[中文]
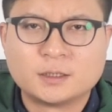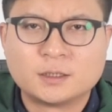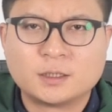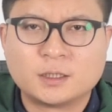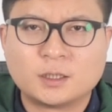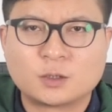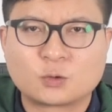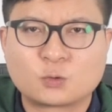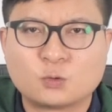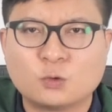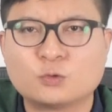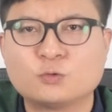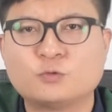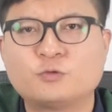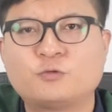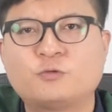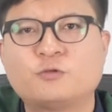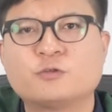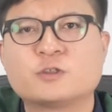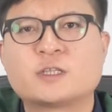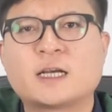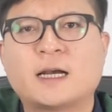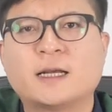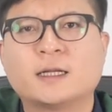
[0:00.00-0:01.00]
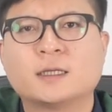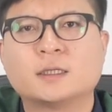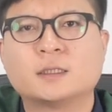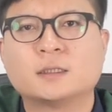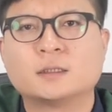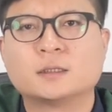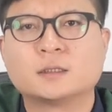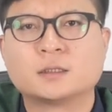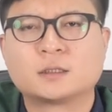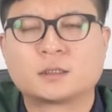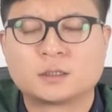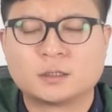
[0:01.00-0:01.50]
呃过度负债
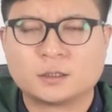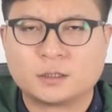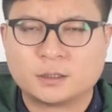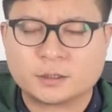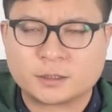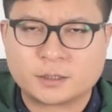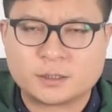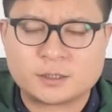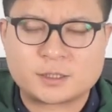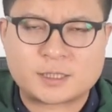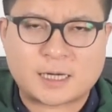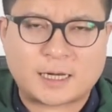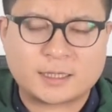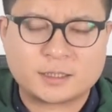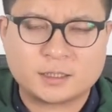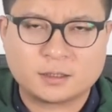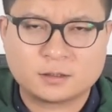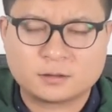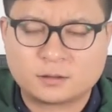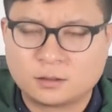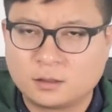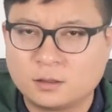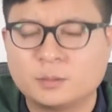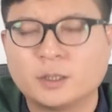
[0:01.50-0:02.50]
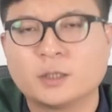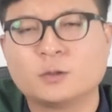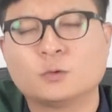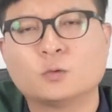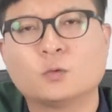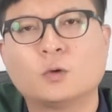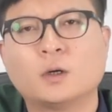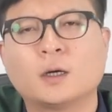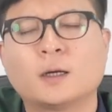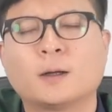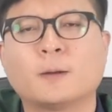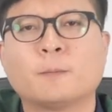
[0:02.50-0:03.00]
的个人跟家庭特别
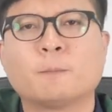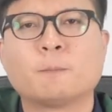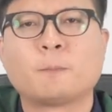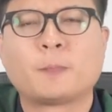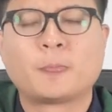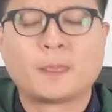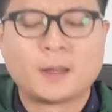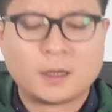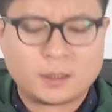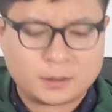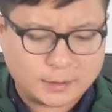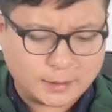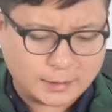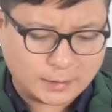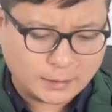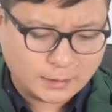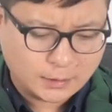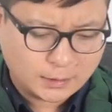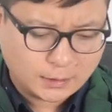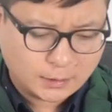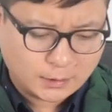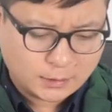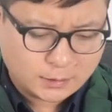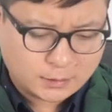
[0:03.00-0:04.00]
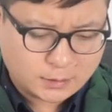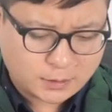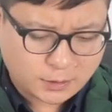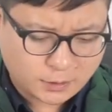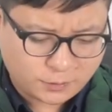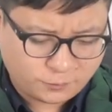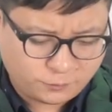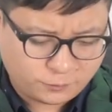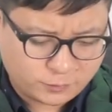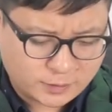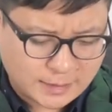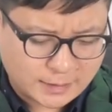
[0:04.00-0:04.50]
多啊。那这
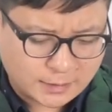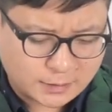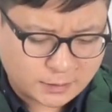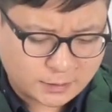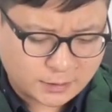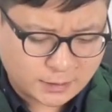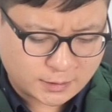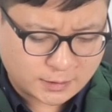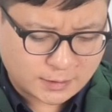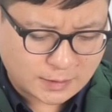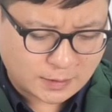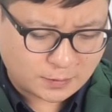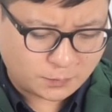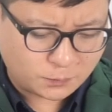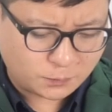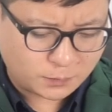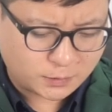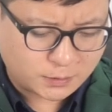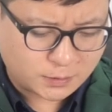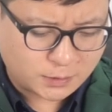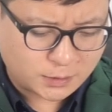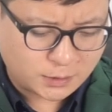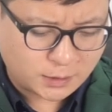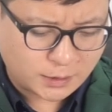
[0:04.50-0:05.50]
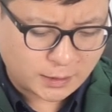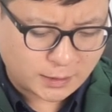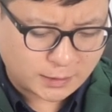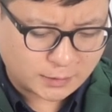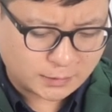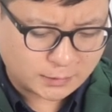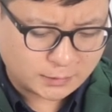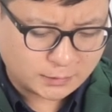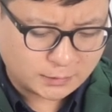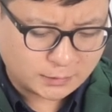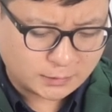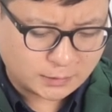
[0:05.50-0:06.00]
个负债呢，现在我之
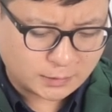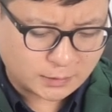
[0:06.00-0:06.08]
前